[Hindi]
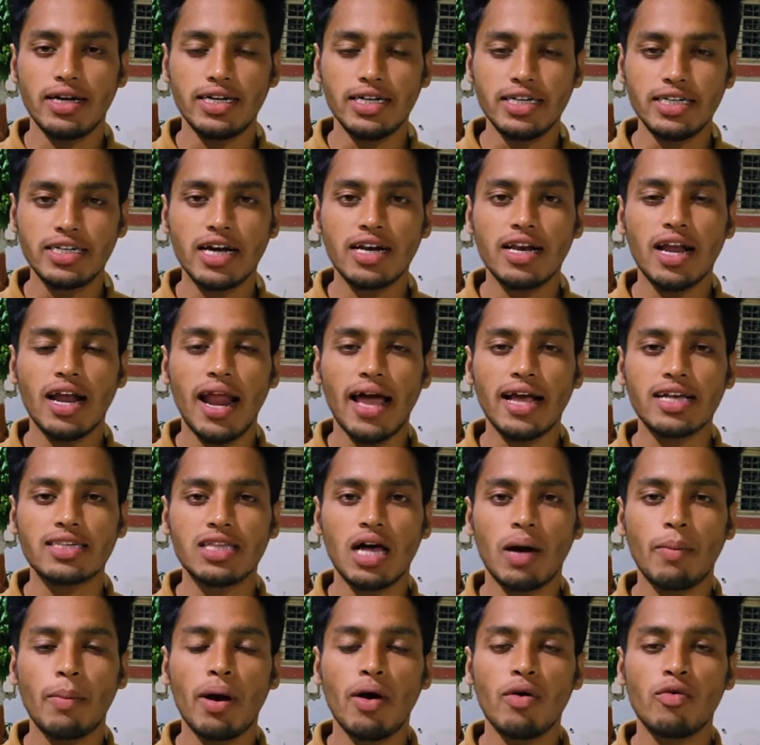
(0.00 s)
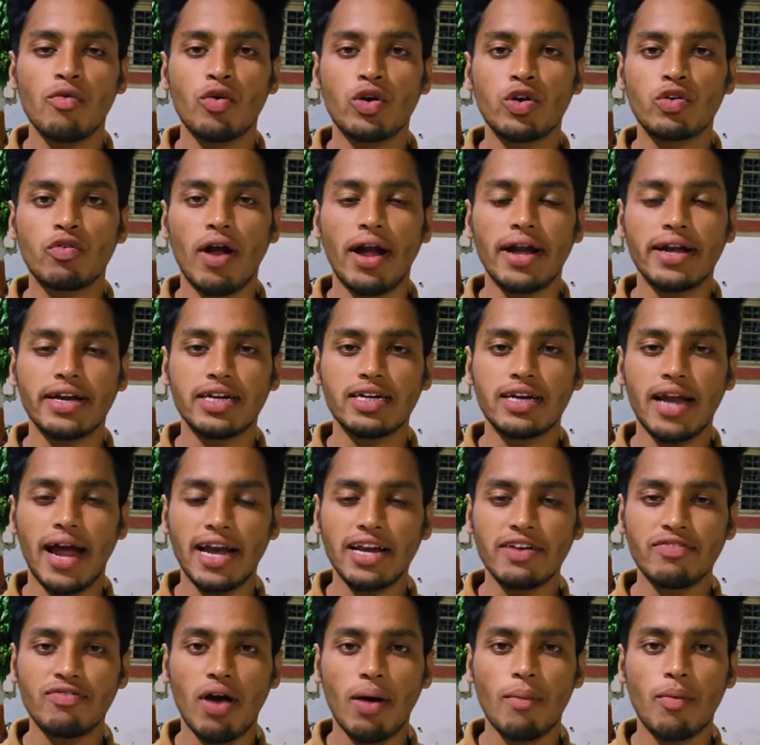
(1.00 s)
इंटरनल एग्जाम है वो ट्वेंटी
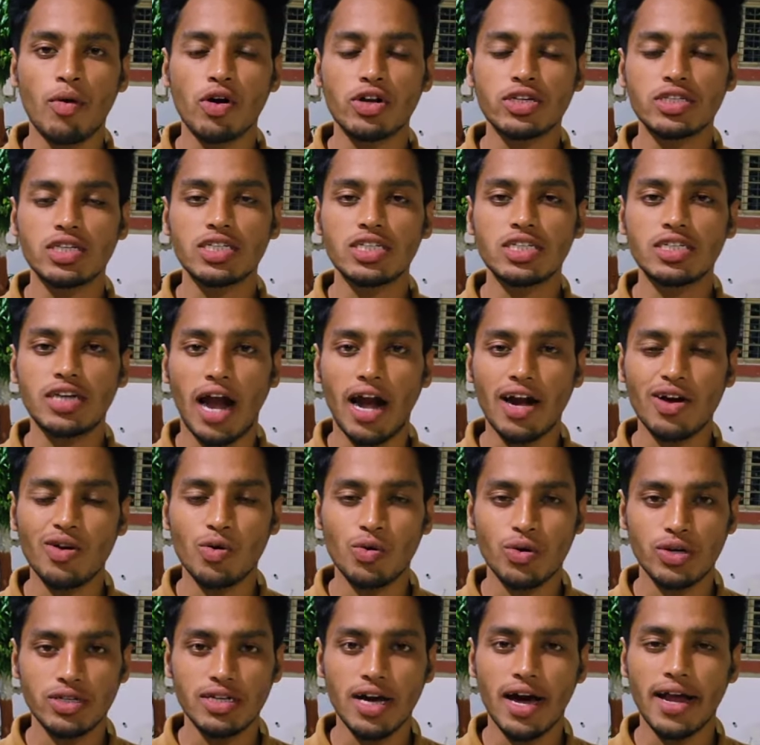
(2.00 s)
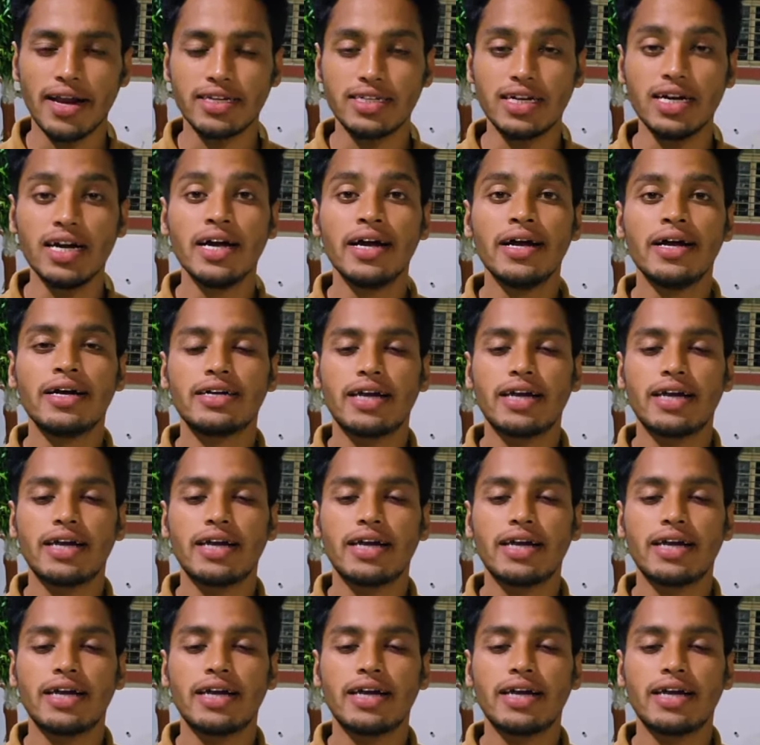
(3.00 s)
नाइन फेबररी से स्टार्ट होने जा रही है